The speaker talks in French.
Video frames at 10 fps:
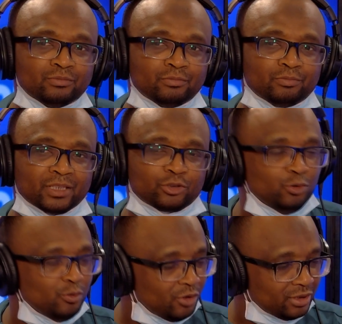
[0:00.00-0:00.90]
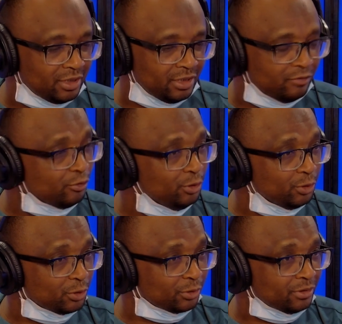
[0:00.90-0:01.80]
parce que le monde évolue
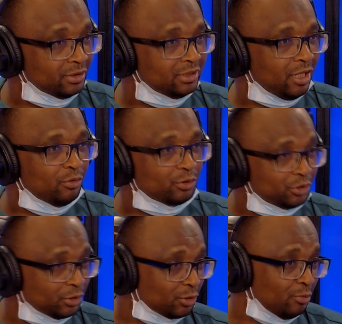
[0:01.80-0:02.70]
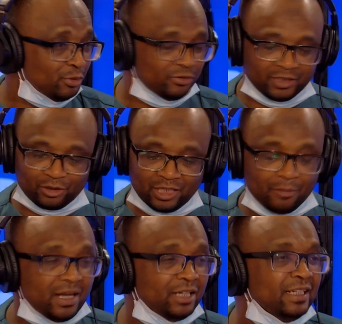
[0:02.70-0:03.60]
aujourd'hui, il y a beaucoup de choses qu'on peut faire. On n'a
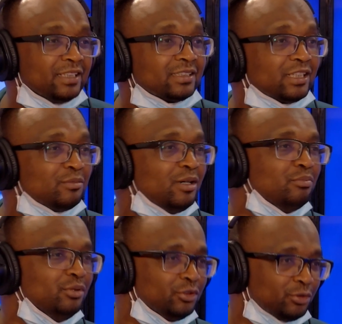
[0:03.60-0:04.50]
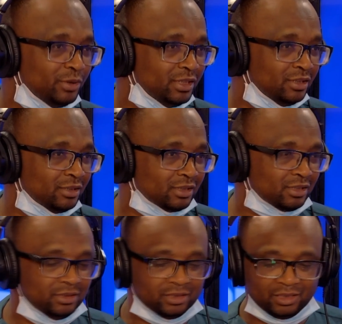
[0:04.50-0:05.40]
pas nécessairement besoin
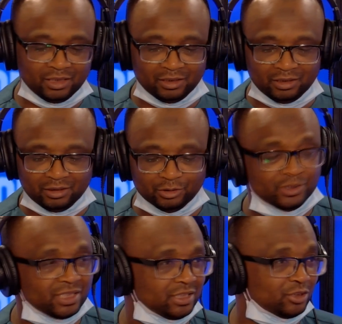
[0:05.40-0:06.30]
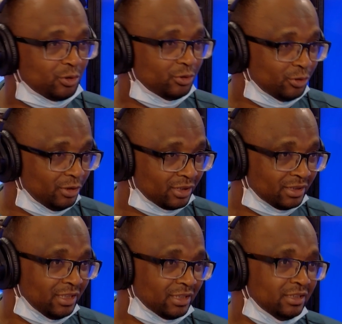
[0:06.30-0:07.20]
qu'il y ait une agence consulaire de
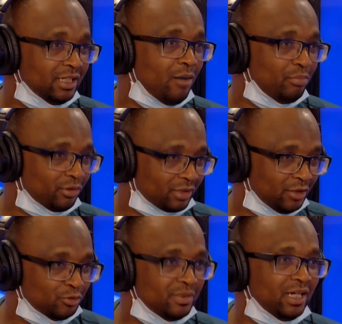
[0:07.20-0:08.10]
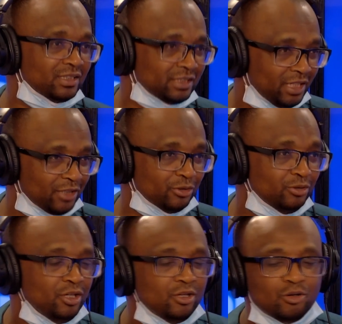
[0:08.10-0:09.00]
la Guinée à Portland ou bien à Seattle
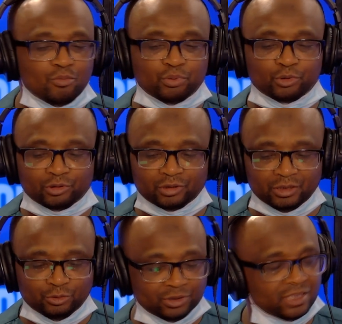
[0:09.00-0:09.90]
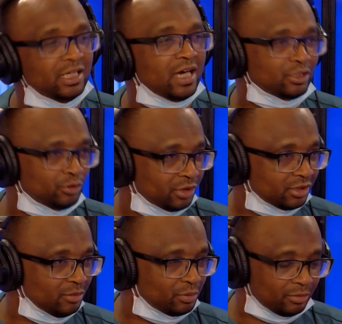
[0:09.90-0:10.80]
pour euh, nous aider à résoudre
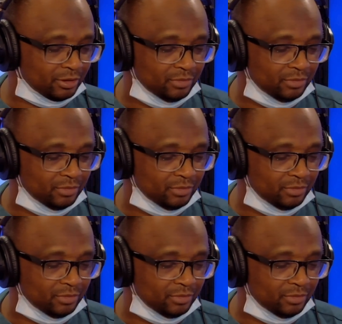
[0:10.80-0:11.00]
certains problèmes.